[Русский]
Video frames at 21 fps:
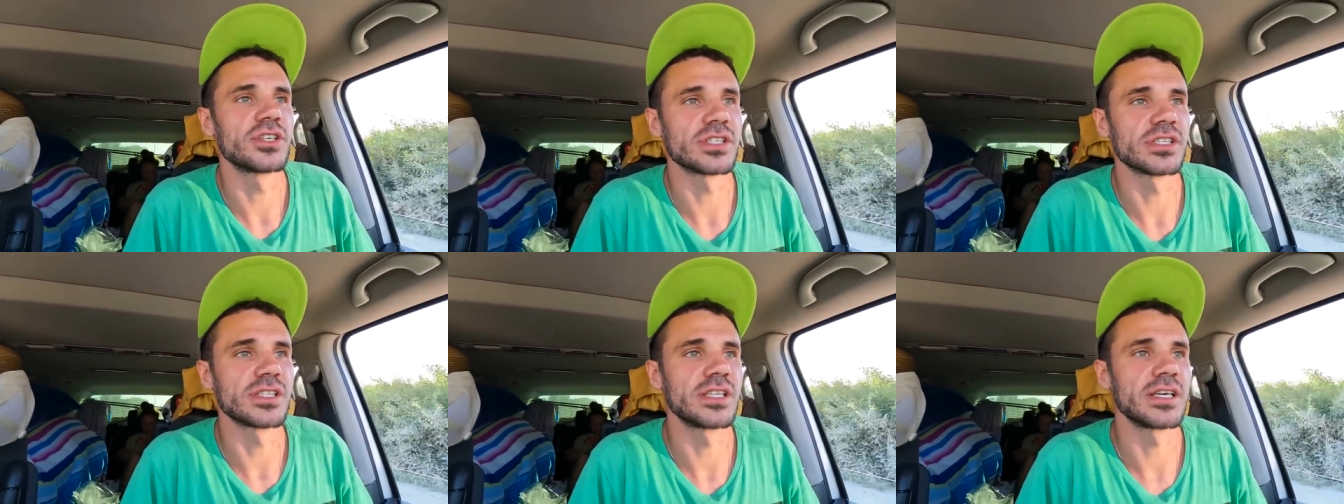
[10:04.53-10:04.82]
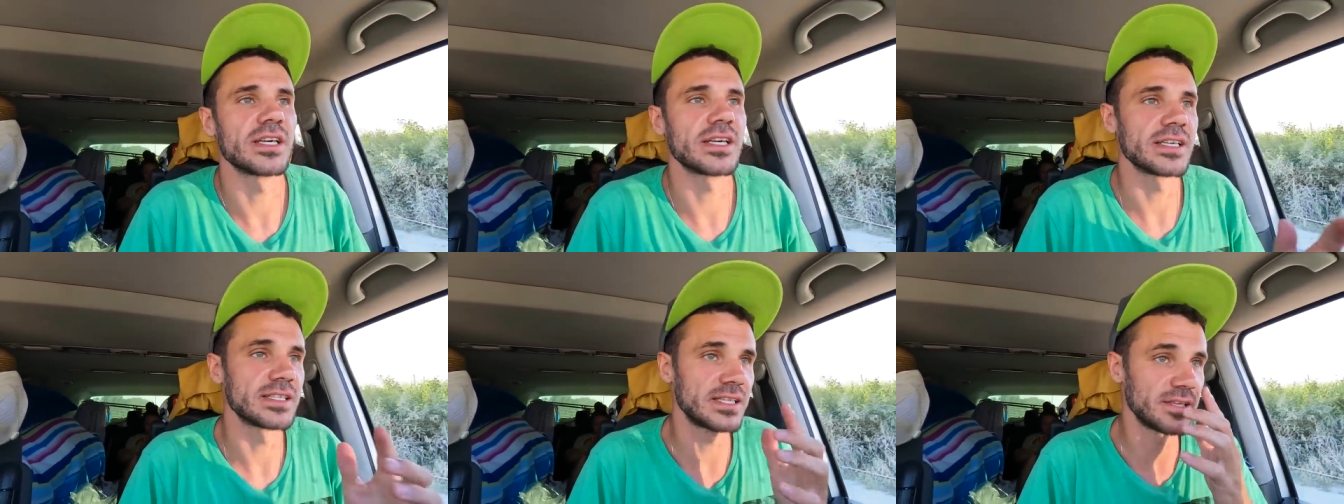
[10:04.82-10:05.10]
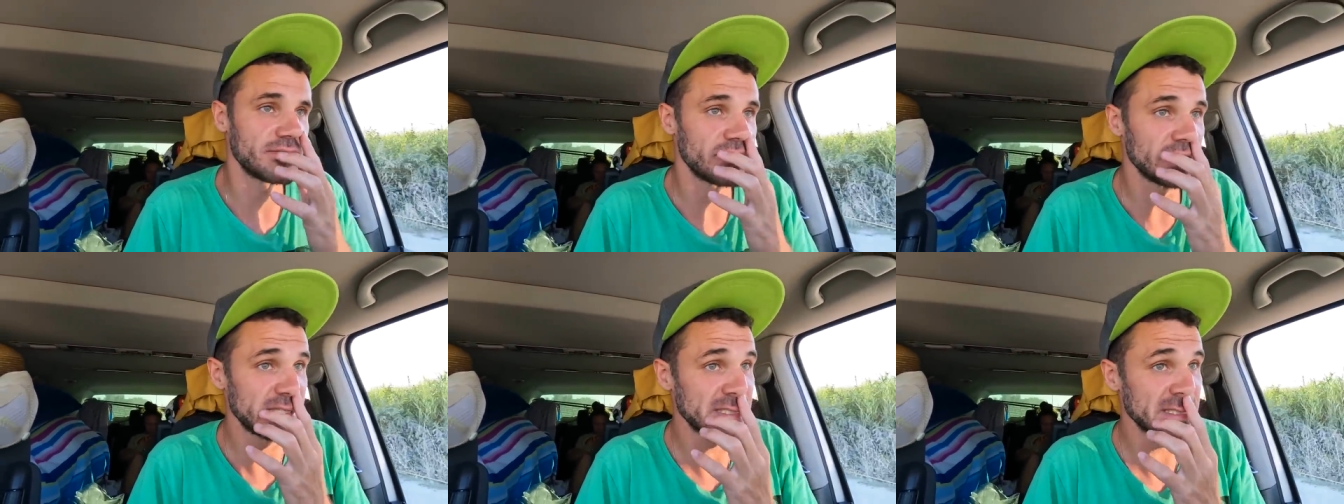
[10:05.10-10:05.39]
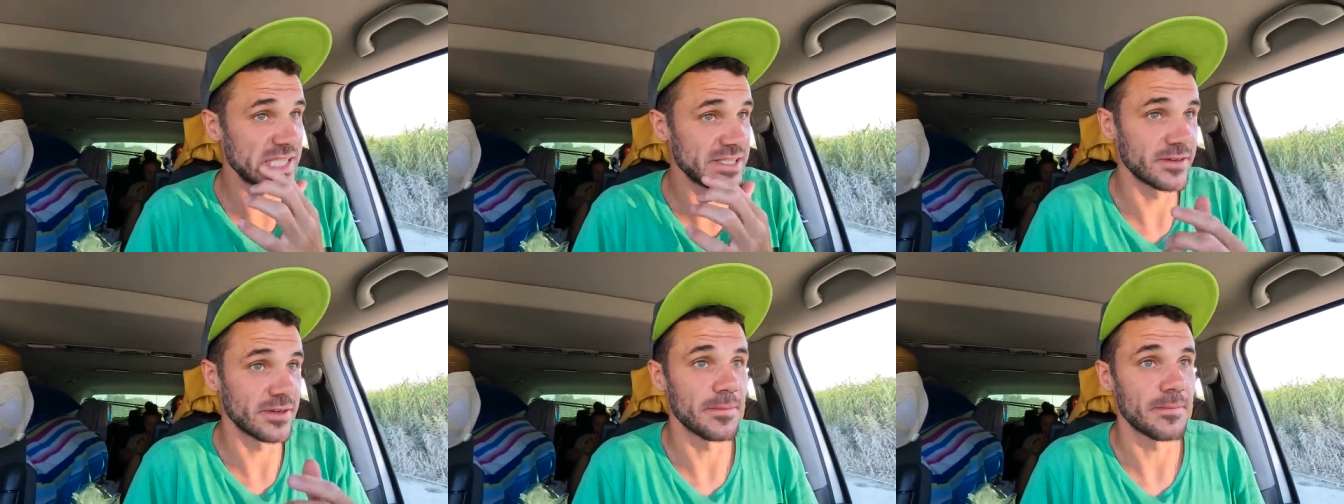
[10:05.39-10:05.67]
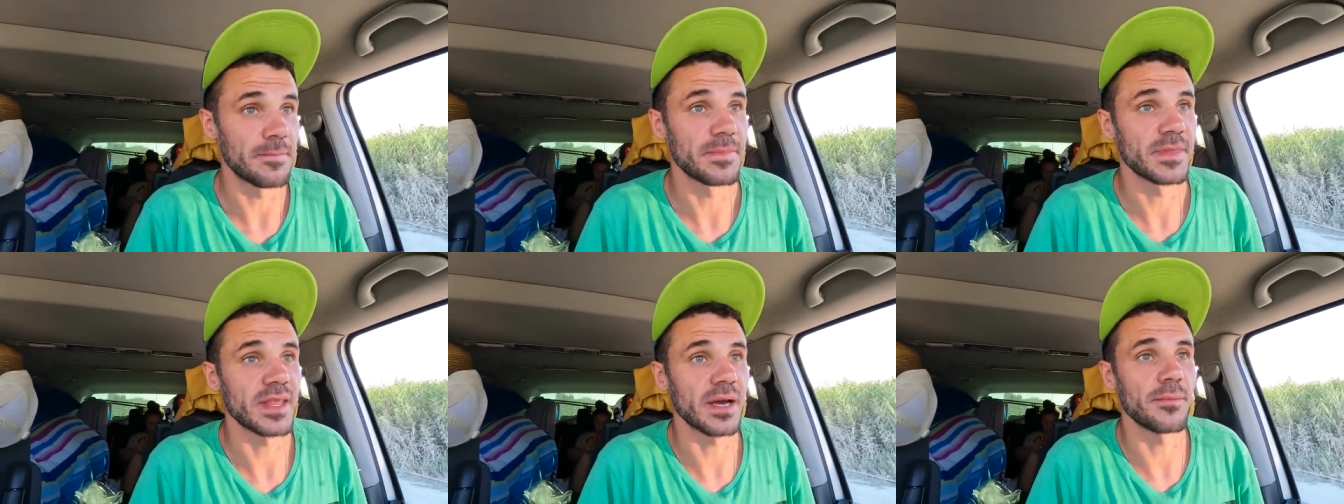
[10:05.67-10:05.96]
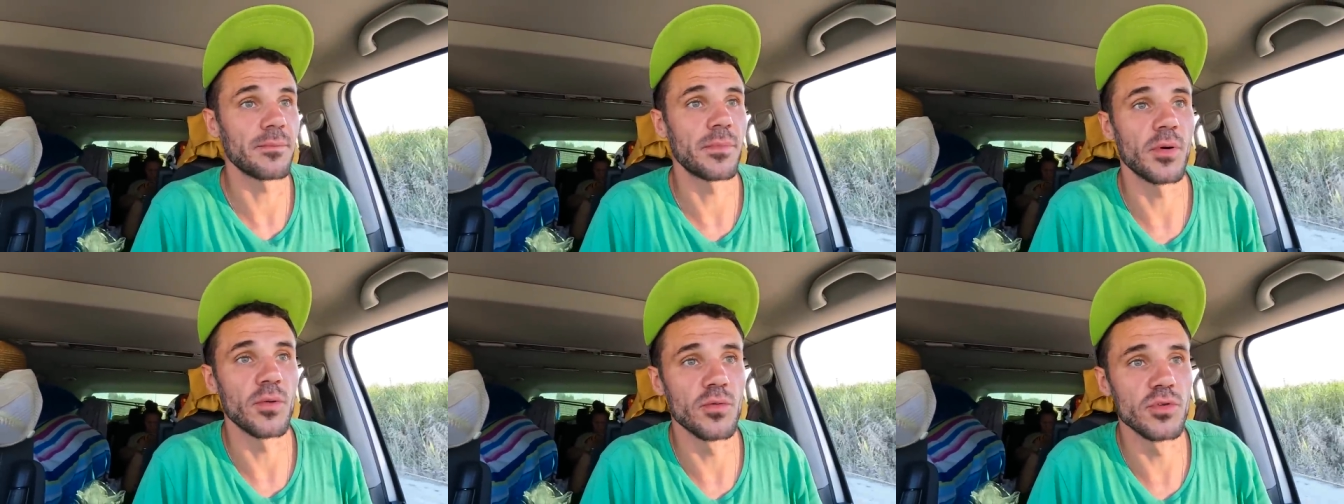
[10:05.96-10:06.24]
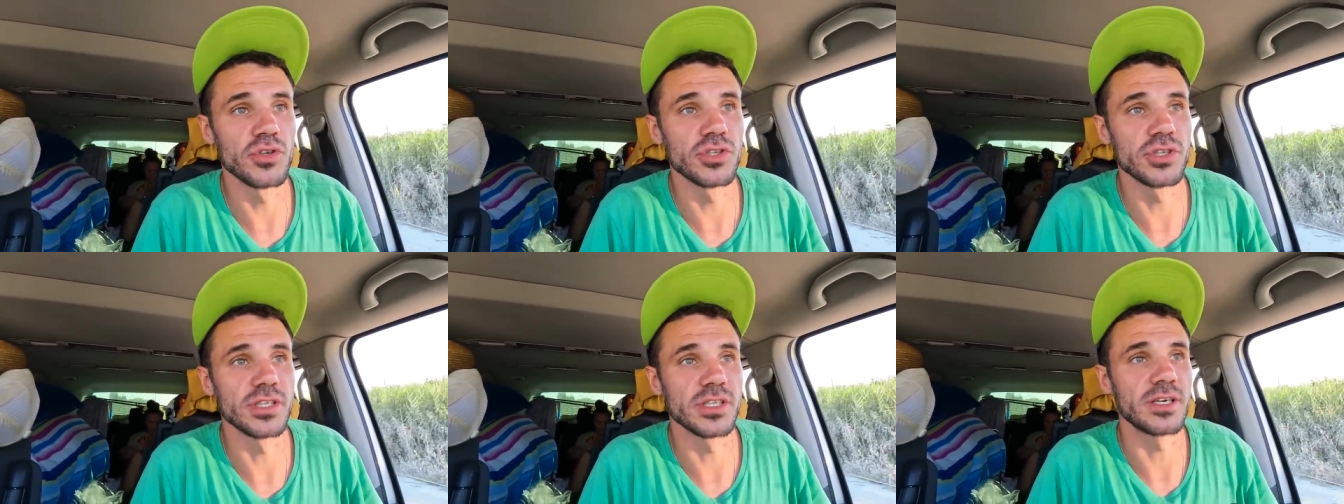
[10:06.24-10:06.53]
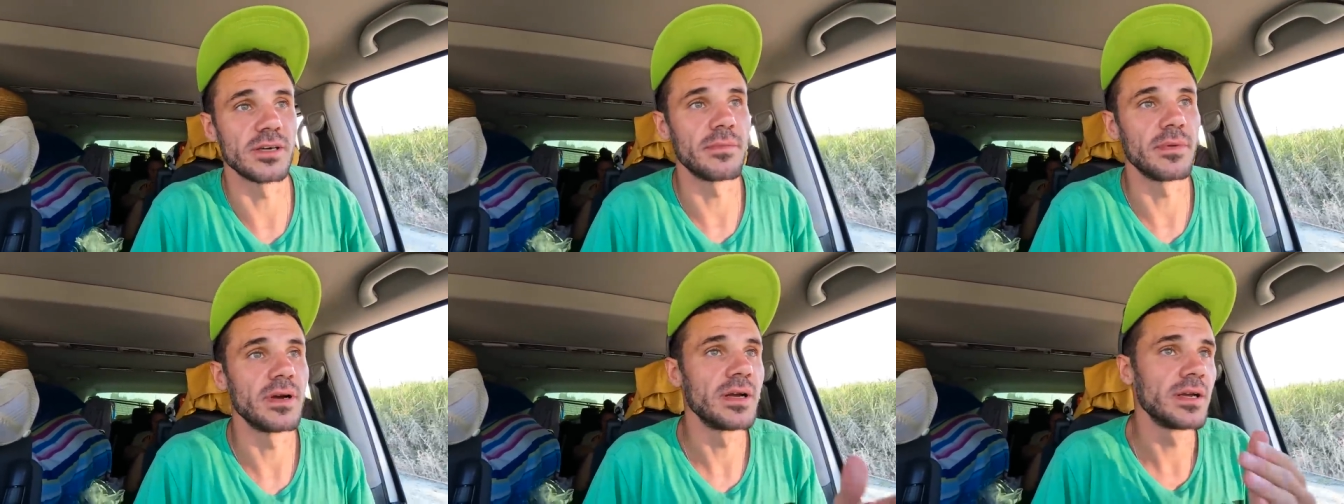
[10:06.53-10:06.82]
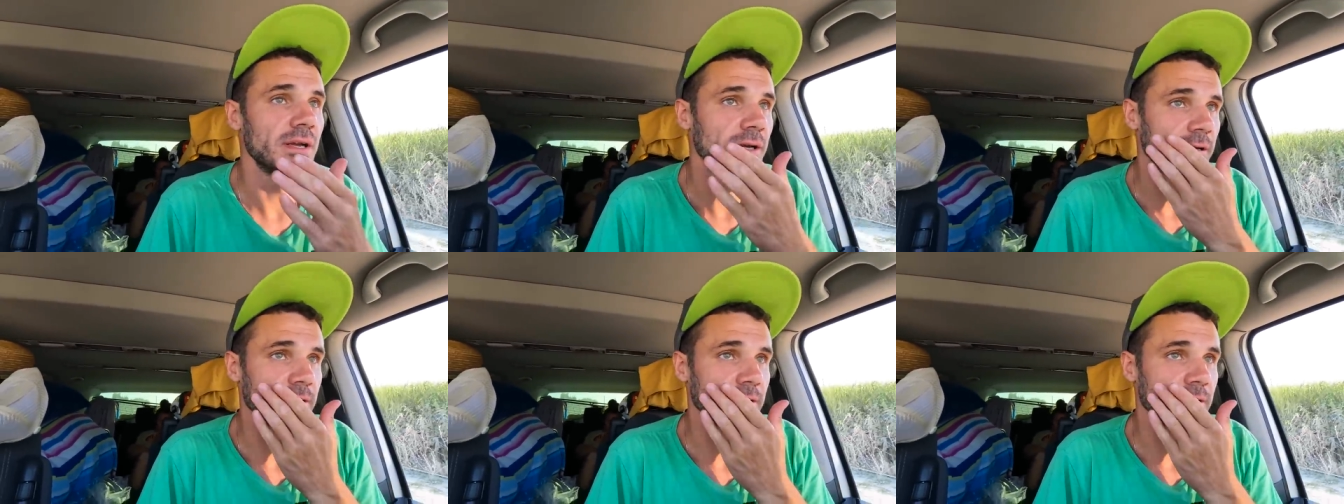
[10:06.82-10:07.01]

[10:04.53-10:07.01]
сейчас доехать до Витязева, там поужинаем,